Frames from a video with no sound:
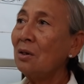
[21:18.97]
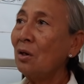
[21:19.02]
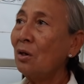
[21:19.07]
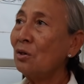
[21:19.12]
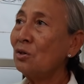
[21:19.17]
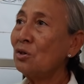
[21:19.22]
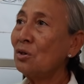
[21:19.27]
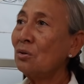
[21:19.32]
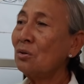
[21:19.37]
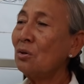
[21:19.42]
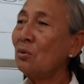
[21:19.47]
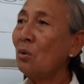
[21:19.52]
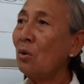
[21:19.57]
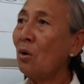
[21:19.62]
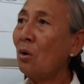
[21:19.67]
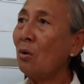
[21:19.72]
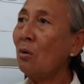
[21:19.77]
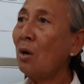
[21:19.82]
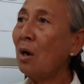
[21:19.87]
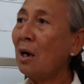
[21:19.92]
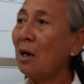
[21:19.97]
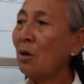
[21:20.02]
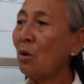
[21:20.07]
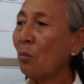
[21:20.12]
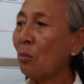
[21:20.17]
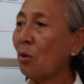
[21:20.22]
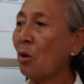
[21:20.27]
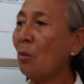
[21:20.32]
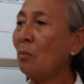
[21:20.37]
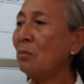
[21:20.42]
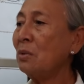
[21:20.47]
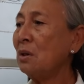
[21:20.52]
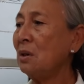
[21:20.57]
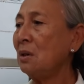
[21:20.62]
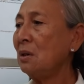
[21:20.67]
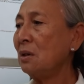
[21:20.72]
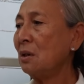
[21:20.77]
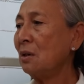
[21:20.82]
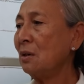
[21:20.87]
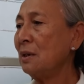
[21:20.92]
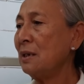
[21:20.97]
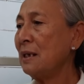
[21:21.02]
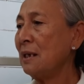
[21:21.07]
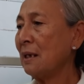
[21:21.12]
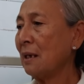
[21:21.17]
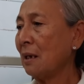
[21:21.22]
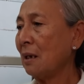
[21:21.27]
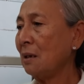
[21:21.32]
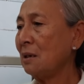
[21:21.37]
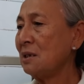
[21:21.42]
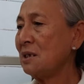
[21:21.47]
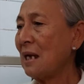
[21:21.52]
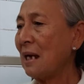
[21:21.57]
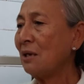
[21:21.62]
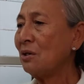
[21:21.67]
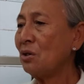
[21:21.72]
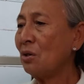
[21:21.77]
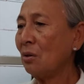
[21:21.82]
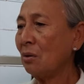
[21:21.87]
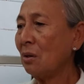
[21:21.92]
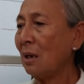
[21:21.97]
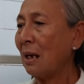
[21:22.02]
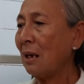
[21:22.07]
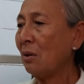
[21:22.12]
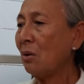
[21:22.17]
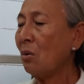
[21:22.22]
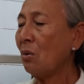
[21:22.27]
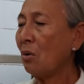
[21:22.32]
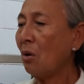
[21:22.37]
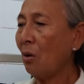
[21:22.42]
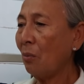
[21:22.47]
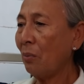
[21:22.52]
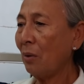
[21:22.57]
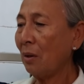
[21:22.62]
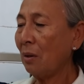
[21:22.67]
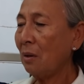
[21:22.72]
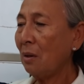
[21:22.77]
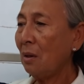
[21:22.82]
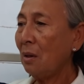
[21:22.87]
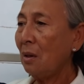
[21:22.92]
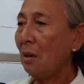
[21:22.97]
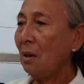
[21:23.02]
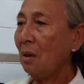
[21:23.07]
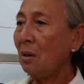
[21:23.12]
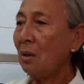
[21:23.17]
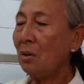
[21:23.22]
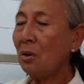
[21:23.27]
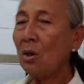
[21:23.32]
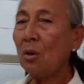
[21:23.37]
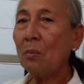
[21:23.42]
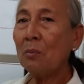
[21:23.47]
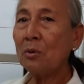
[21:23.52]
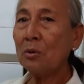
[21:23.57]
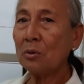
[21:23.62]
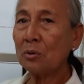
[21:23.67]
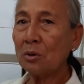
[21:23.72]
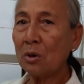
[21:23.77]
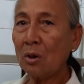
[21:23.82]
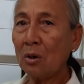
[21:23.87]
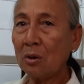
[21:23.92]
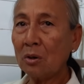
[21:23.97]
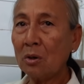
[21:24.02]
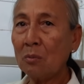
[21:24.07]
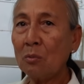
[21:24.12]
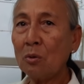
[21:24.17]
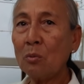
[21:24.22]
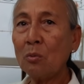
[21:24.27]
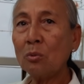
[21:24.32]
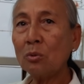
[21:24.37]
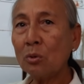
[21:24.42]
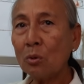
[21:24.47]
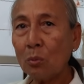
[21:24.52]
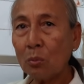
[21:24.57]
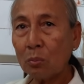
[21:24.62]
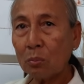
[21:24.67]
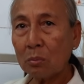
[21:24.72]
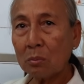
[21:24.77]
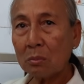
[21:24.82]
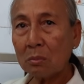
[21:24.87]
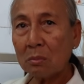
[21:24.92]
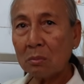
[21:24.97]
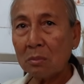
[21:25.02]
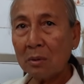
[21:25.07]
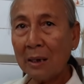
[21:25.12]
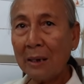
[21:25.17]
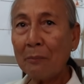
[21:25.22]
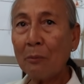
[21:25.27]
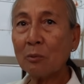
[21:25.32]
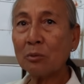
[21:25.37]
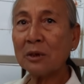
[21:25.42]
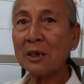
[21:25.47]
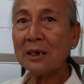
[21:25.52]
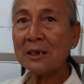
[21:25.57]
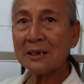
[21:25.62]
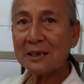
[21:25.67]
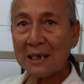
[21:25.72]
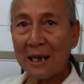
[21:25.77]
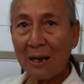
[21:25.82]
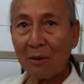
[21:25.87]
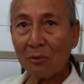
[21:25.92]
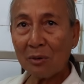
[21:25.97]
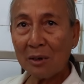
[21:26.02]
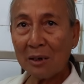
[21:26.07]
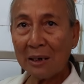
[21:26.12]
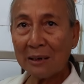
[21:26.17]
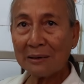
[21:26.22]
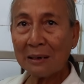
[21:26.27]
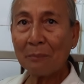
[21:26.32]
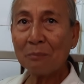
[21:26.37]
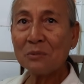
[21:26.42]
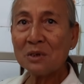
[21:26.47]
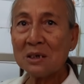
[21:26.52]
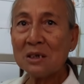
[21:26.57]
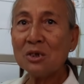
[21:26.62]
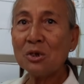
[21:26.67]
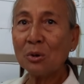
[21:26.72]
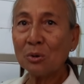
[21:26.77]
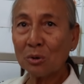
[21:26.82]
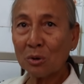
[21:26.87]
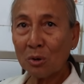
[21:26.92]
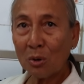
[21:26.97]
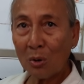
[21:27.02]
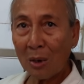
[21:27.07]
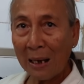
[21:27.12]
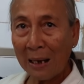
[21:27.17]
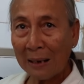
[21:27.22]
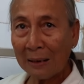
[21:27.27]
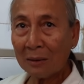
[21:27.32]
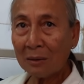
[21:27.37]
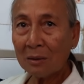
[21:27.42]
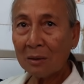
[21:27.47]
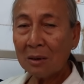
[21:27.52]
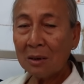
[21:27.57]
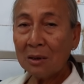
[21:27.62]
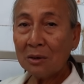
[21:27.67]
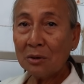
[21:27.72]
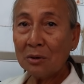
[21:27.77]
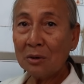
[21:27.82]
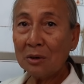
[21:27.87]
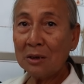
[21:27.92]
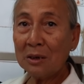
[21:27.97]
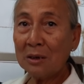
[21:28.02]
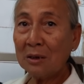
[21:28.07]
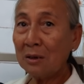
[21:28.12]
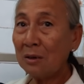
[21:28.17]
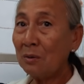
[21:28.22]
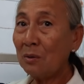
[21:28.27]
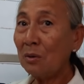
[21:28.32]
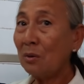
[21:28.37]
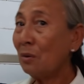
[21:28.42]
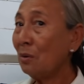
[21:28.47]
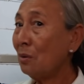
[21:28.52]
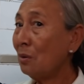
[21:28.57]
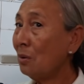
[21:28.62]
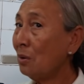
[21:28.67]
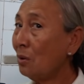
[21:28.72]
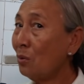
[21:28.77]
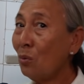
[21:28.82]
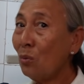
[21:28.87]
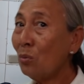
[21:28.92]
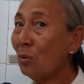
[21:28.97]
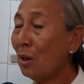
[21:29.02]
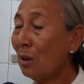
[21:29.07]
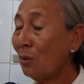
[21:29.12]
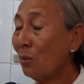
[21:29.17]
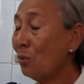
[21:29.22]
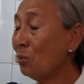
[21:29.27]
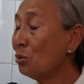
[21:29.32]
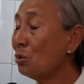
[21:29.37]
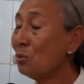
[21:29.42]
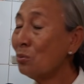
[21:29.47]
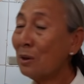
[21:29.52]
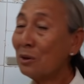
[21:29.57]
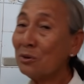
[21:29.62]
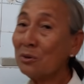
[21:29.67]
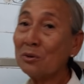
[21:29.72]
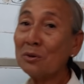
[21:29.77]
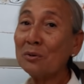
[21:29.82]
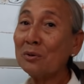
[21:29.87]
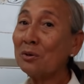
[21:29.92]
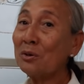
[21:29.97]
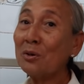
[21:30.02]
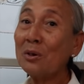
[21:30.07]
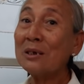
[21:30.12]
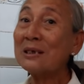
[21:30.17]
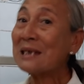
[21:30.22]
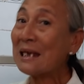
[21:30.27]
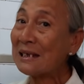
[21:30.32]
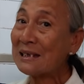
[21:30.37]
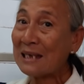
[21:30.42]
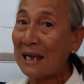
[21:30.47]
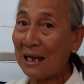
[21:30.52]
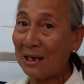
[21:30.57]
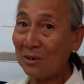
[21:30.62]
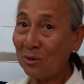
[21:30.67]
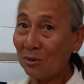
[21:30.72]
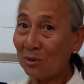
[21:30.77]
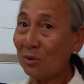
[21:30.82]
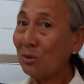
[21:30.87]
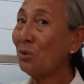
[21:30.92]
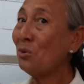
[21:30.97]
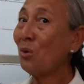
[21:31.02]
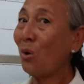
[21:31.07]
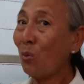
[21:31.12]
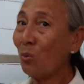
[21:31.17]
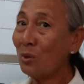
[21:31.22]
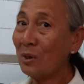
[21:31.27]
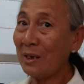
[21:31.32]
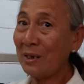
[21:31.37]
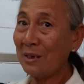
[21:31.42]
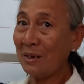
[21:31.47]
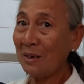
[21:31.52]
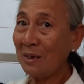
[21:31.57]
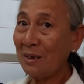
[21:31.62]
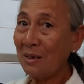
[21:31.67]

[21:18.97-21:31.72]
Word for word: thôi cho nó ăn, ăn hộp công đi tự gì hả sáng giờ nó ăn có một hộp à nó nó không được rồi nó mới uống thuốc để một tiếng sau đi đã tắm chín giờ cho nó ăn tự gì ừ, uống uống thuốc rồi cho nó nó hơi sai sai rồi cho nó ngủ đi